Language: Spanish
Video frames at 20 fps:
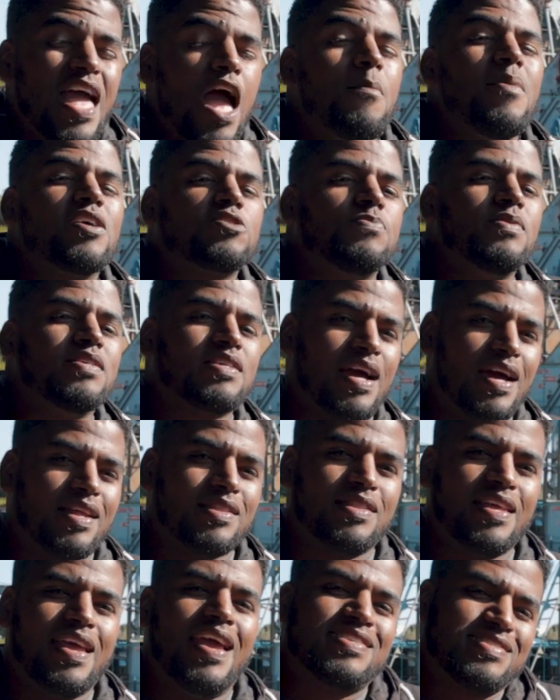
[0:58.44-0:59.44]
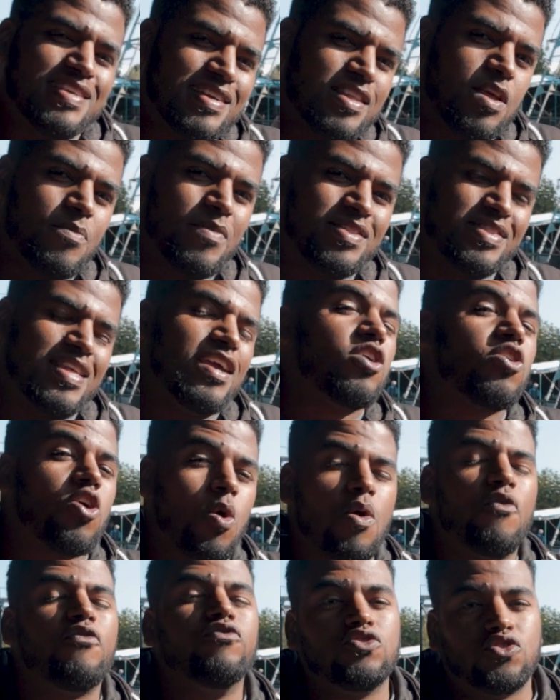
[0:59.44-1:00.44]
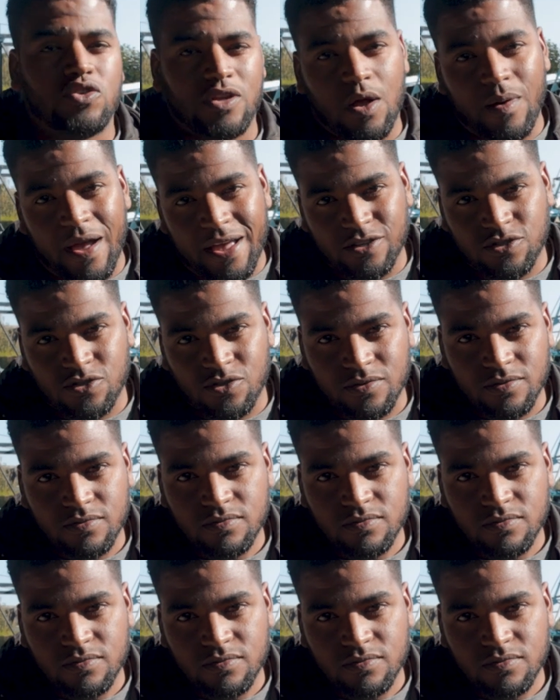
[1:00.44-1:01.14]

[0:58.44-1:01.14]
Déjame explicarte exactamente cómo funcionaba esto.